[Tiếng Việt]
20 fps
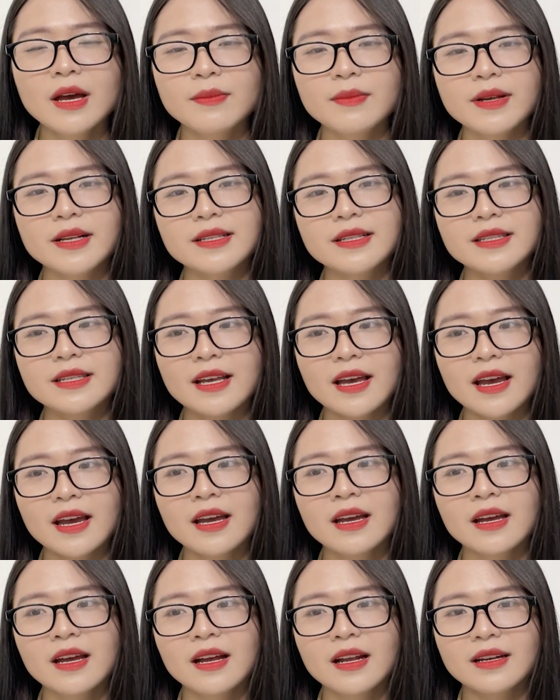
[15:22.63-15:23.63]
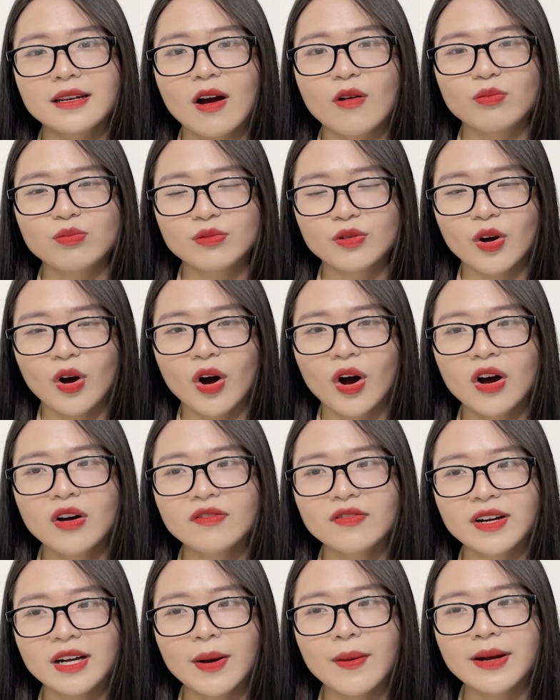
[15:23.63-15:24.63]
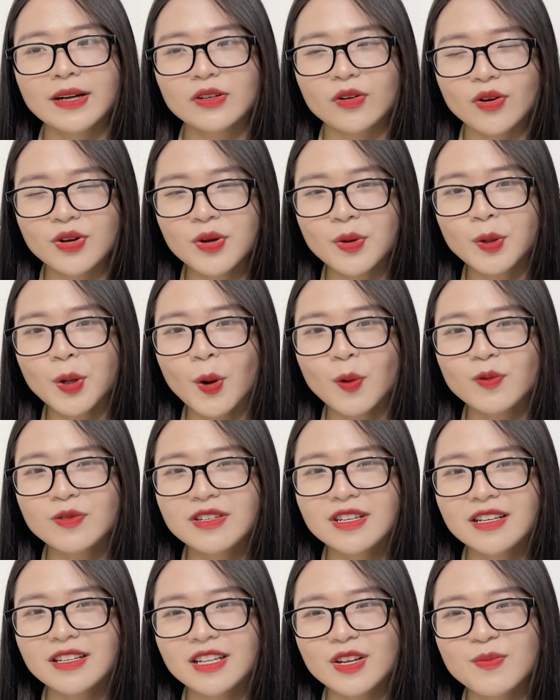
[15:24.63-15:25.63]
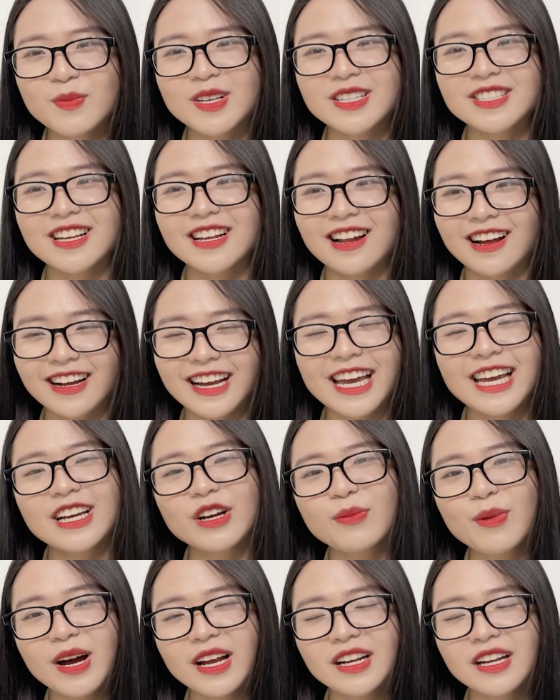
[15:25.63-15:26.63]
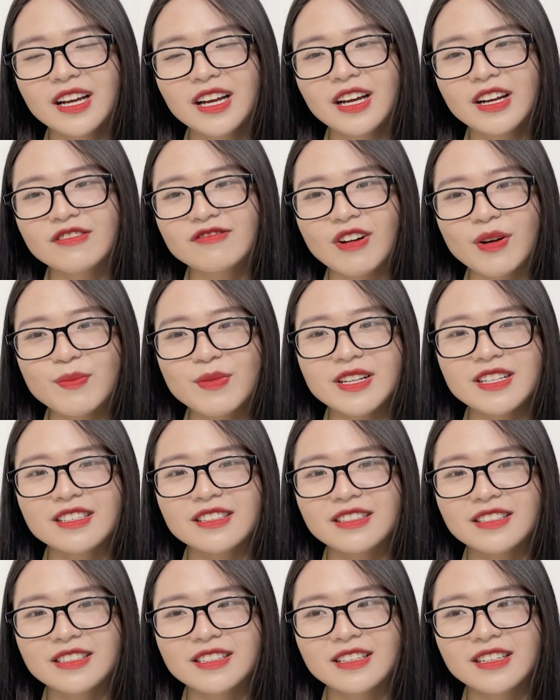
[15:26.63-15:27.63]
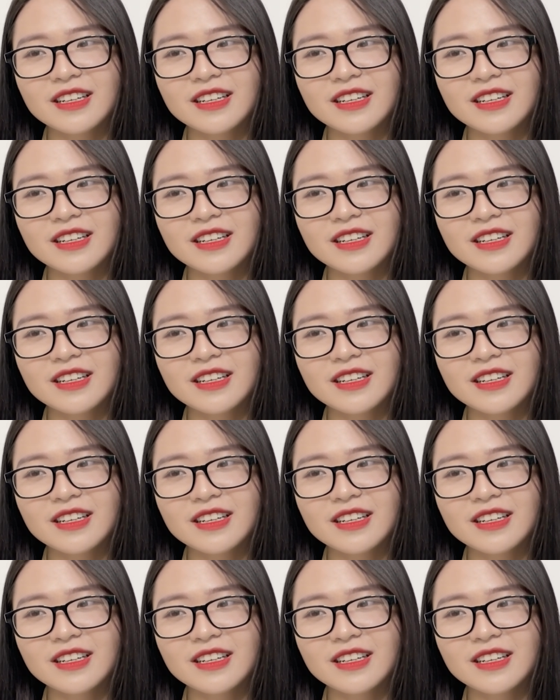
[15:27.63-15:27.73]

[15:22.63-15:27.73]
mình sẽ đọc nó, và các bạn có yêu cầu gì thì mình sẽ lắng nghe các bạn. Và mình